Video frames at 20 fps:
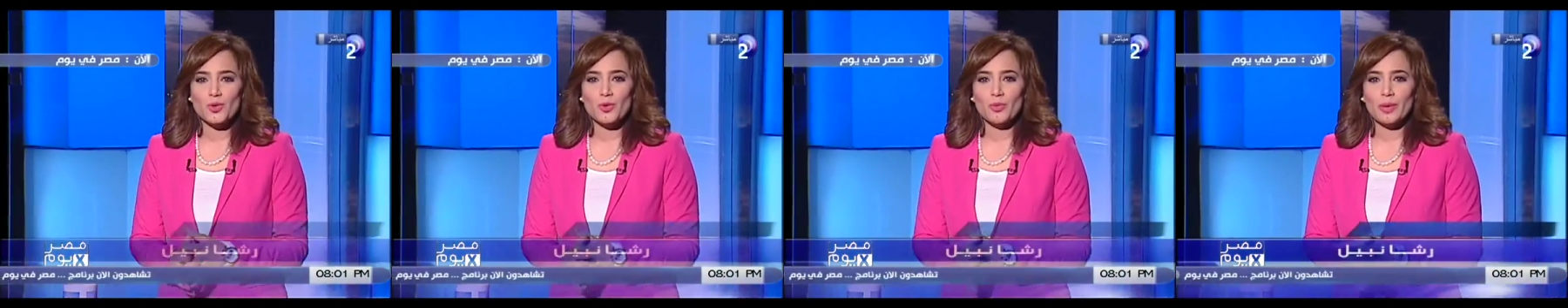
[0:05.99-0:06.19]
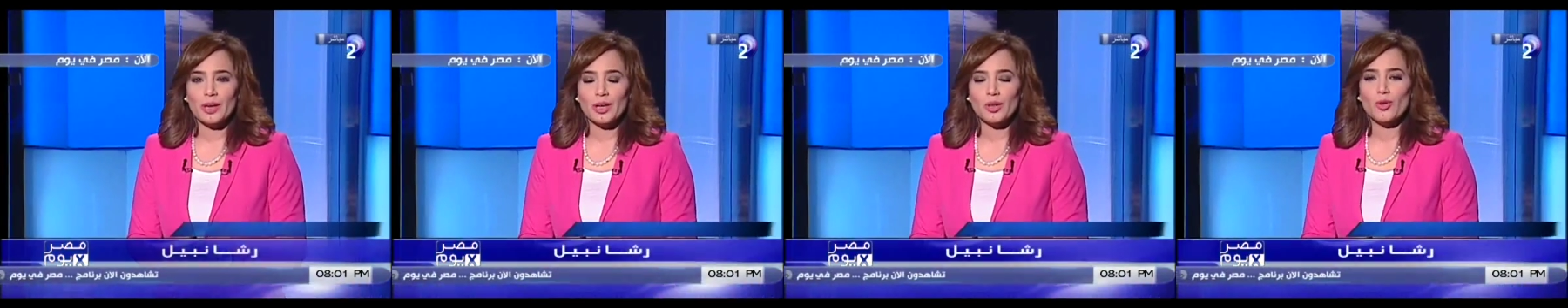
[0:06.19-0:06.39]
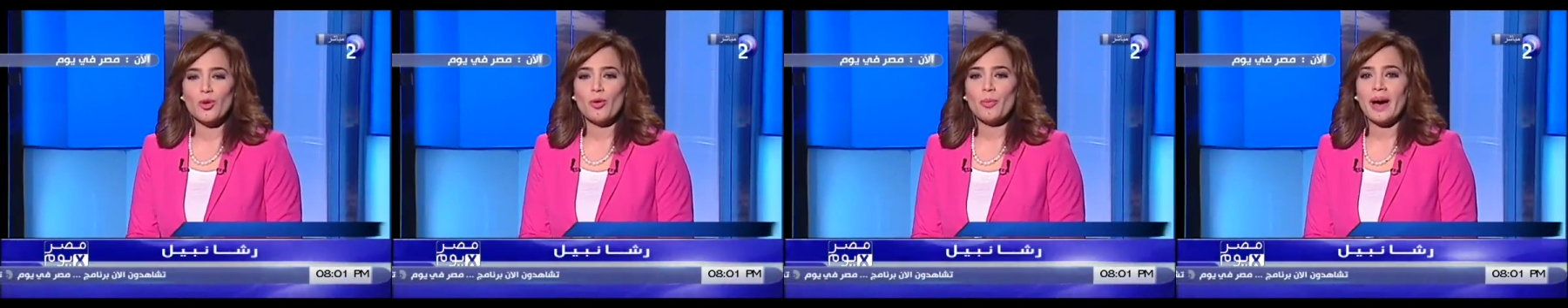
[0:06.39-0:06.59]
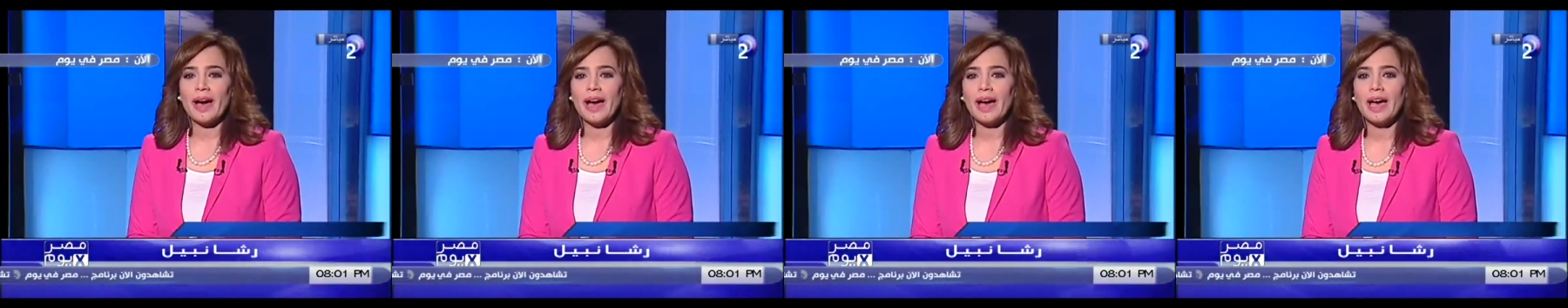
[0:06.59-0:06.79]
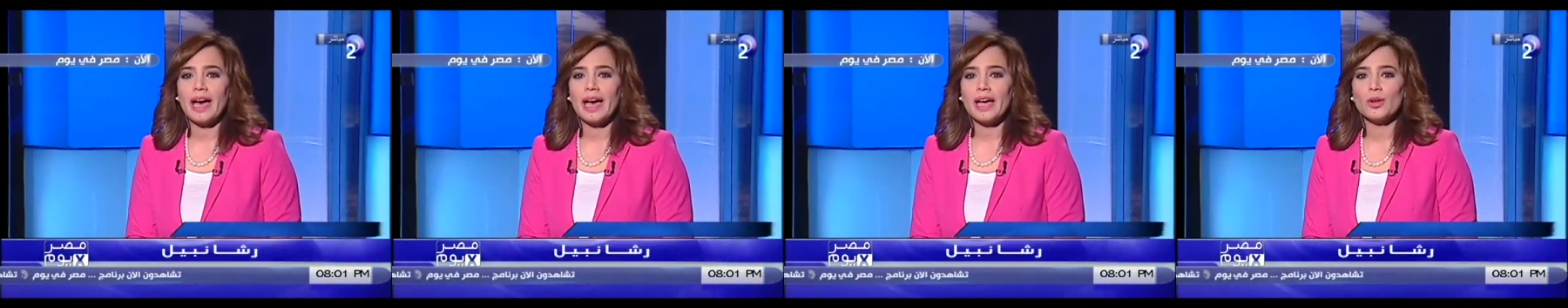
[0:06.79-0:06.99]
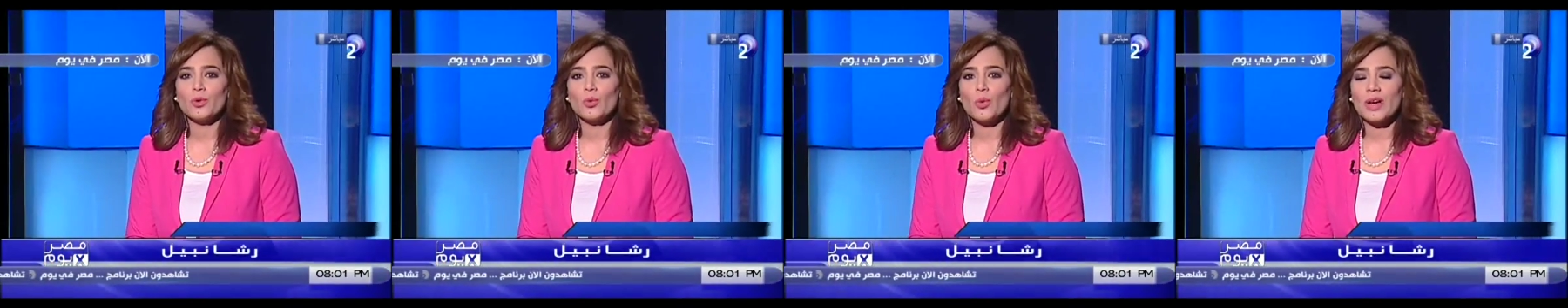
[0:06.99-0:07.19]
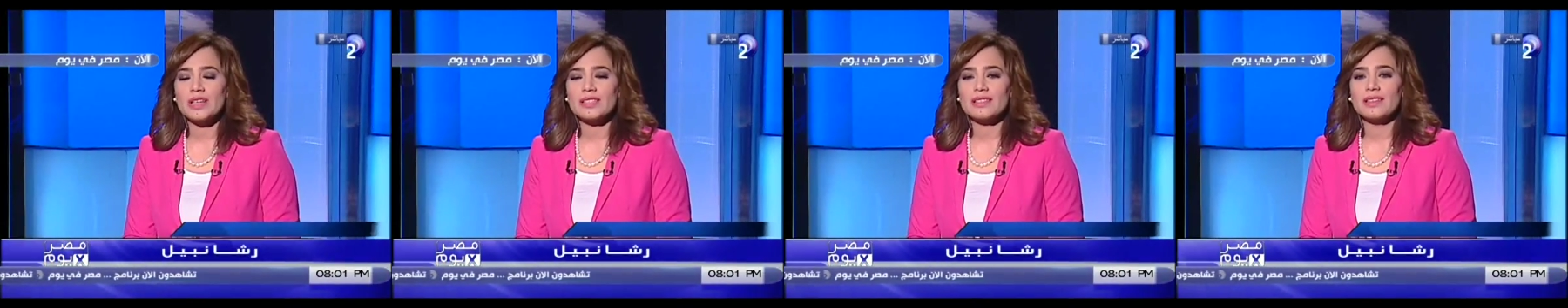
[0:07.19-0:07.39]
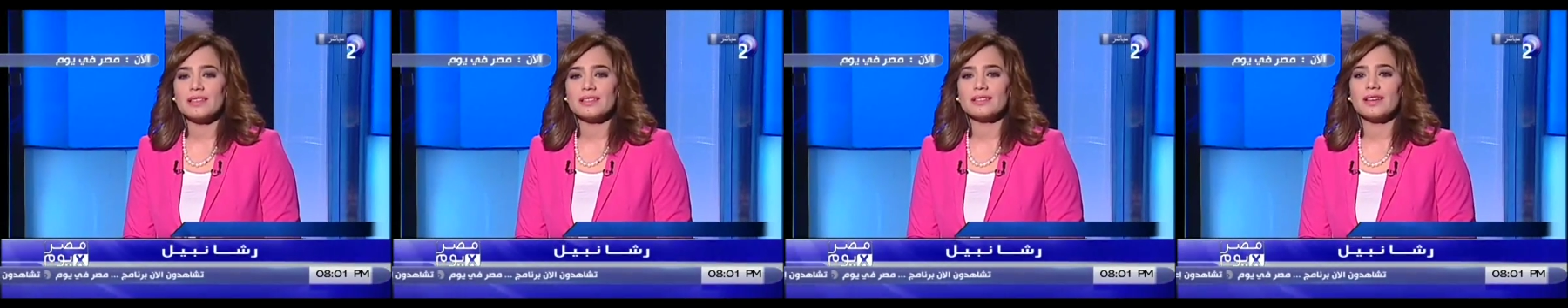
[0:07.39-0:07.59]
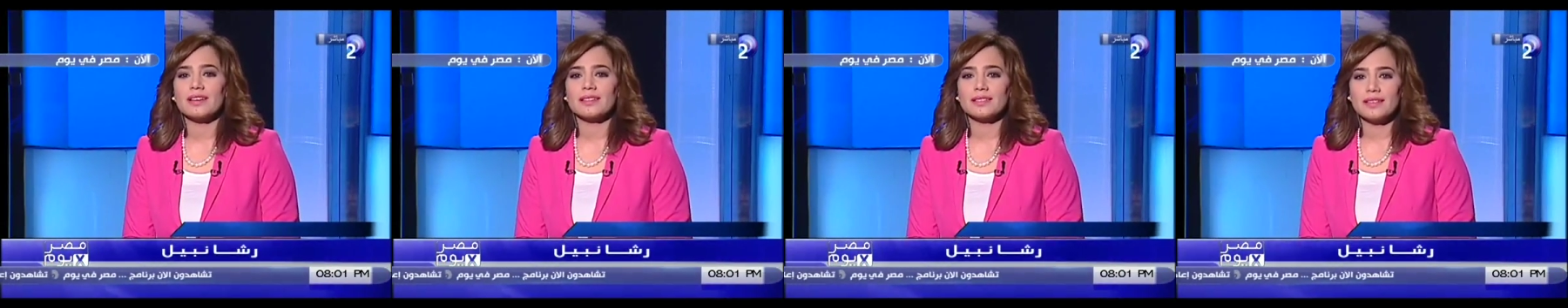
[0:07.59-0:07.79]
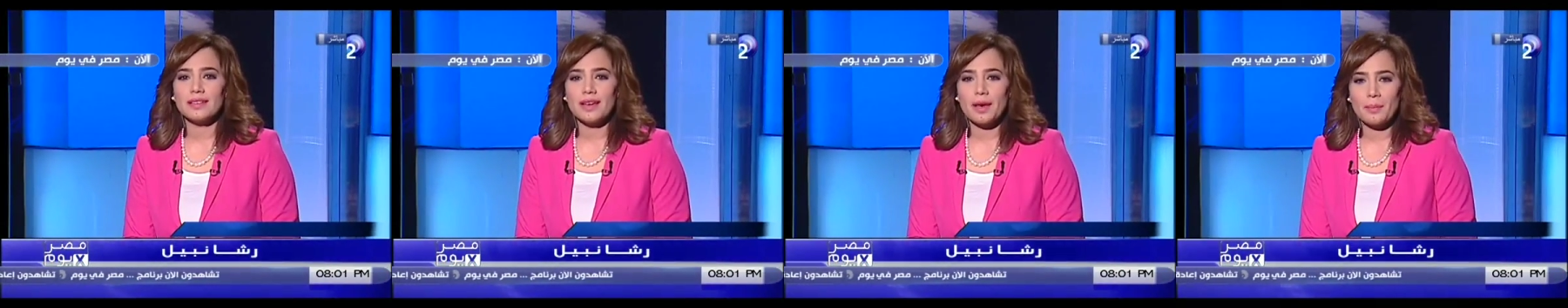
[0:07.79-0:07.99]
يوم الجمعه هنواصل
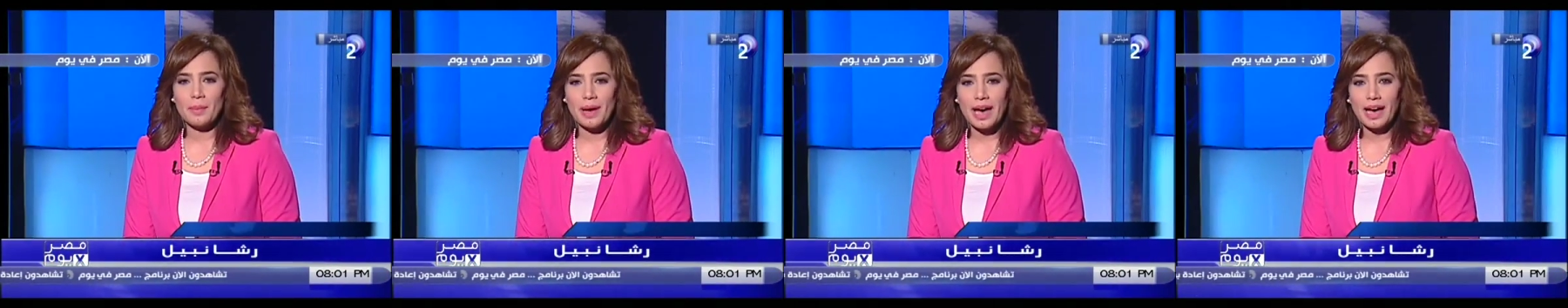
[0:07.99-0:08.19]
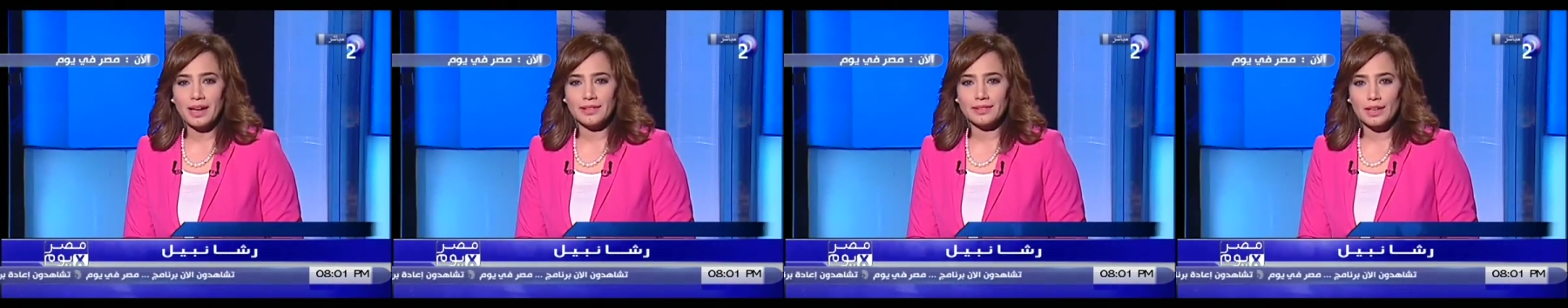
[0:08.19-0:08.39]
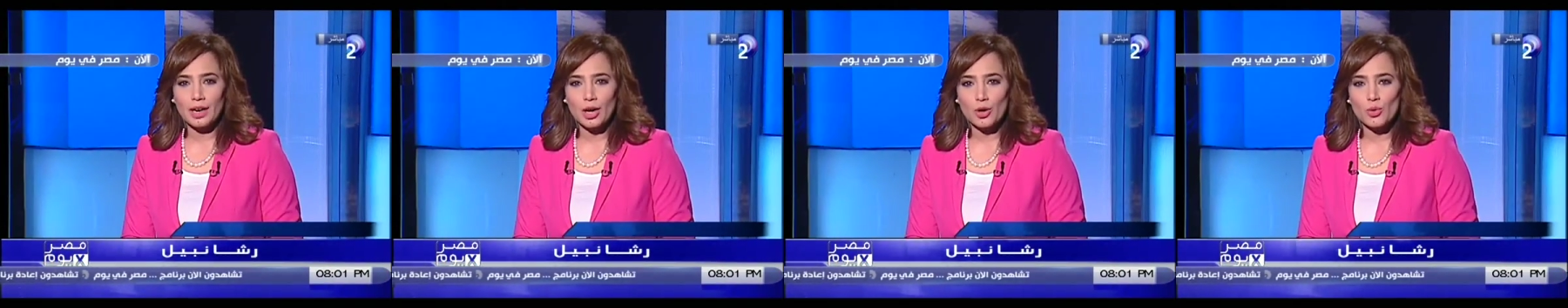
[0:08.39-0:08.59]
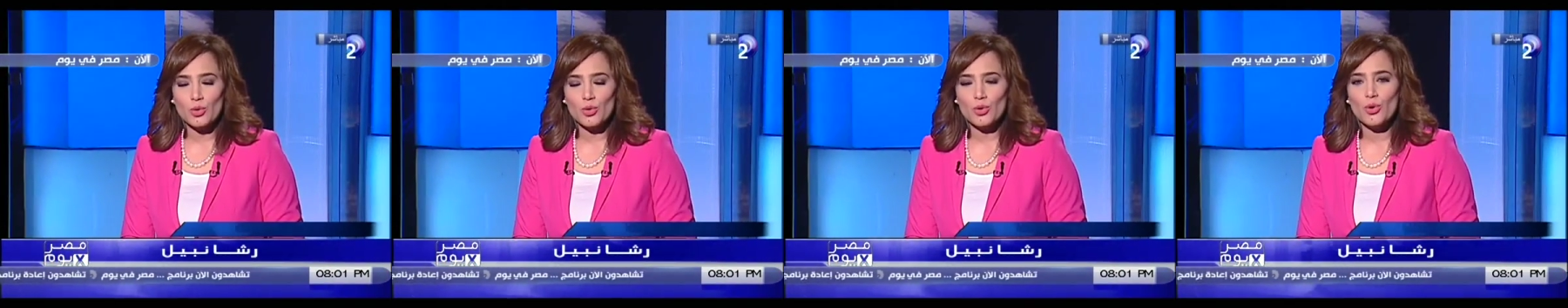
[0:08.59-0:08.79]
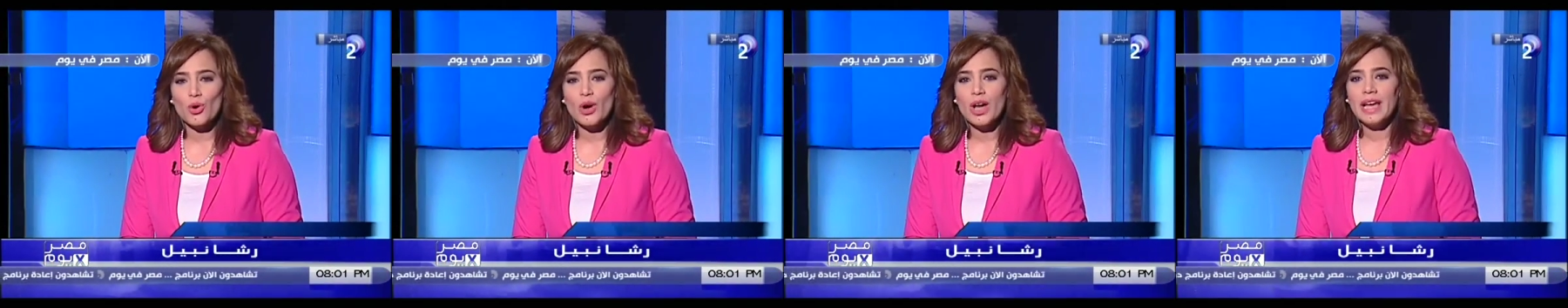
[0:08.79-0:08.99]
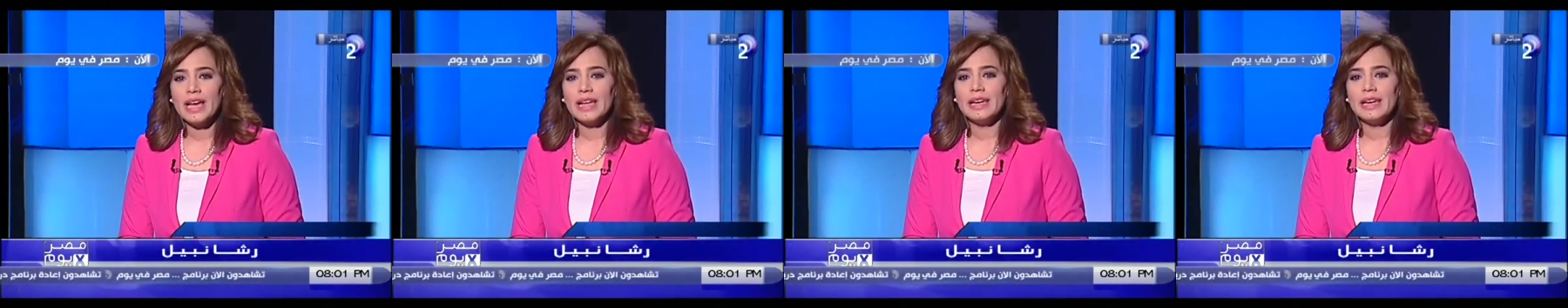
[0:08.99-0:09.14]
التغطيه مع حضراتكم